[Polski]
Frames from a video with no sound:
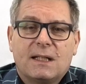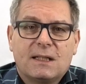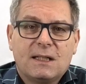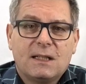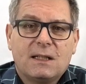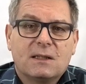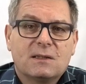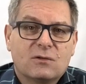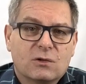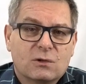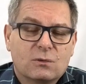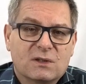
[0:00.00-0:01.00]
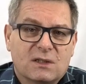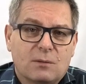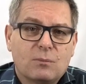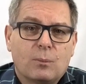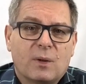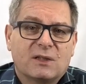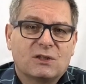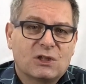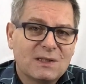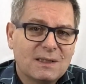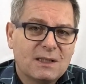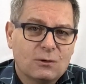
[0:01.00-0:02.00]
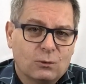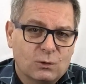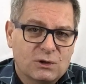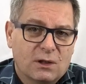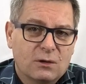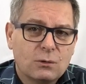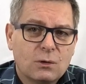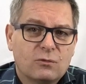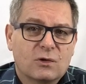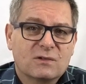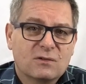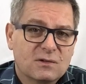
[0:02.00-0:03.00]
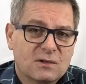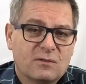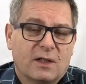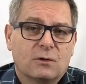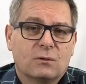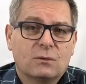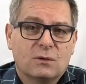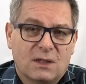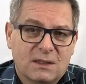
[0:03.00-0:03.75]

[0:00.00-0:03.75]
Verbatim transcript: i w związku z tym brać czynny udział w rozwiązywaniu